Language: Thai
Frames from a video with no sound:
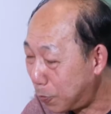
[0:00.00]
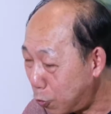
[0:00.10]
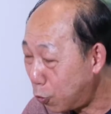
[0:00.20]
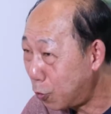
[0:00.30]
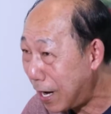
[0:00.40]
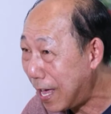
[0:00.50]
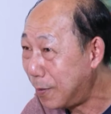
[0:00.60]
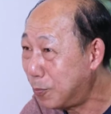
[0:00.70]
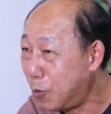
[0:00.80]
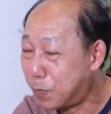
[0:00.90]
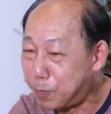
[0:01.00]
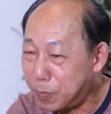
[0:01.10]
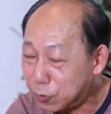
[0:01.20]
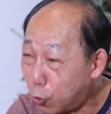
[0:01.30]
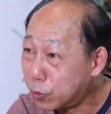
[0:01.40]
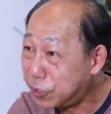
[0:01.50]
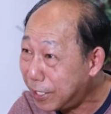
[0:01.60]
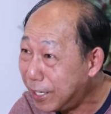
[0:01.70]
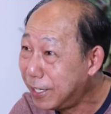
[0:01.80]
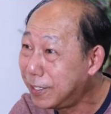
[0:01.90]
พวกโรงแรมพวกโต๊ะ
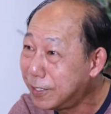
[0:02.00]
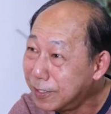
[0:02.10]
จีน